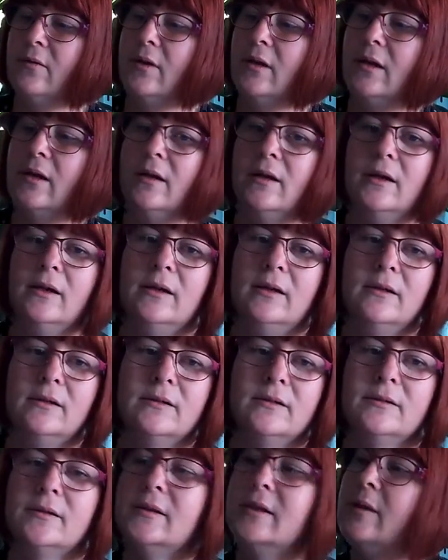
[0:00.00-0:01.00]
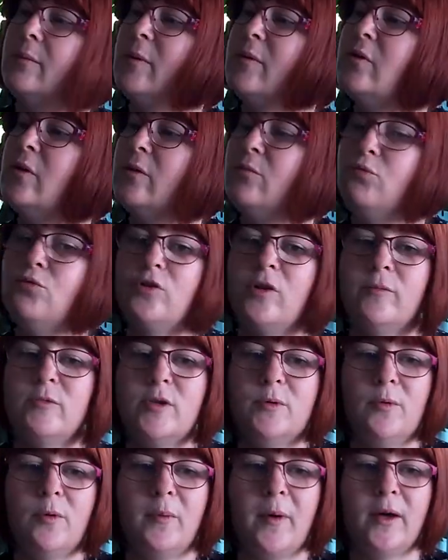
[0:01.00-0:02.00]
Voilà. Il, pousse un
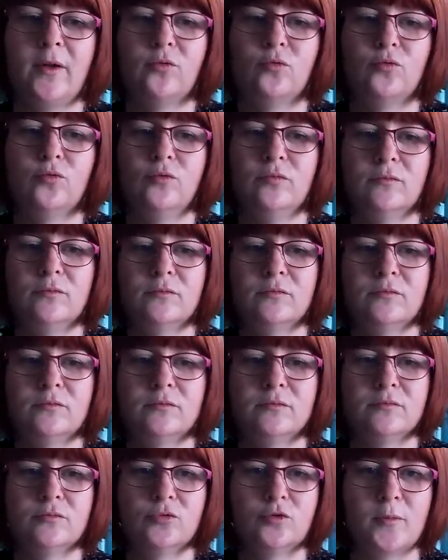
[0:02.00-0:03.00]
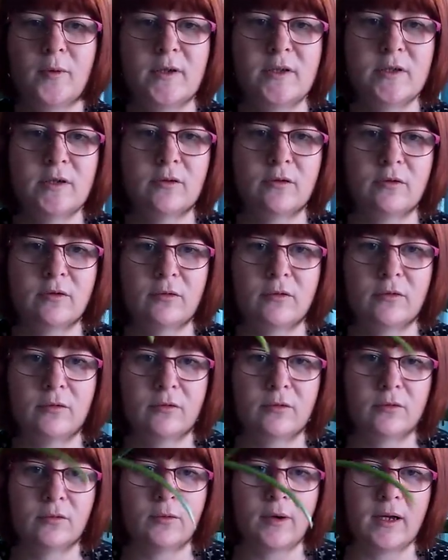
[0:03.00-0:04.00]
petit peu partout. Je pense
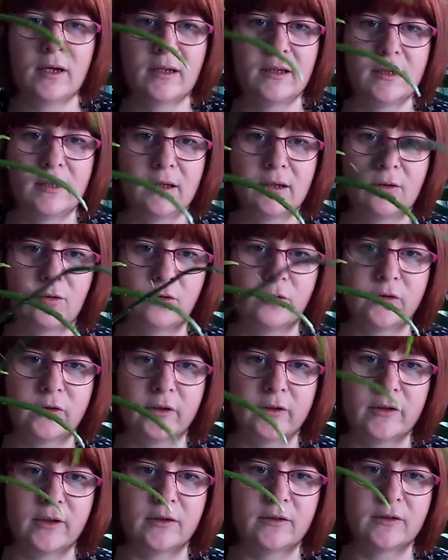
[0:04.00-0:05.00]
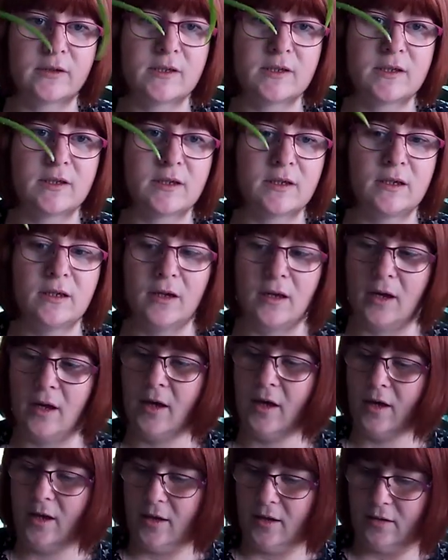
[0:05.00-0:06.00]
que ouais, il est content d'être ici.
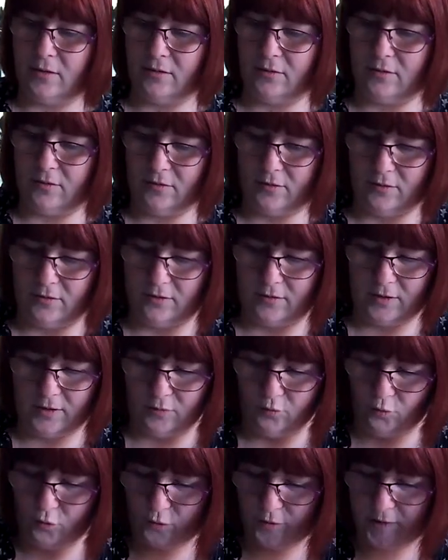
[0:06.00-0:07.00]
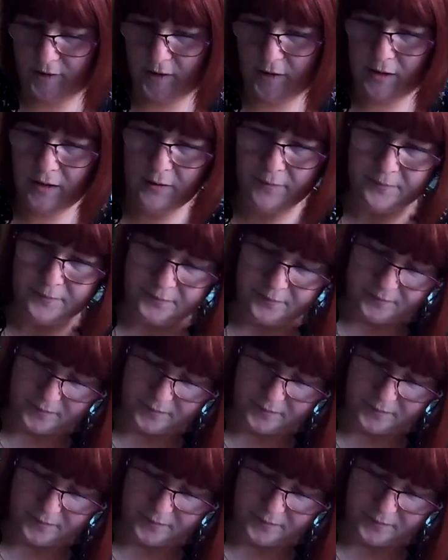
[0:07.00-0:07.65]
Euh, et moi aussi.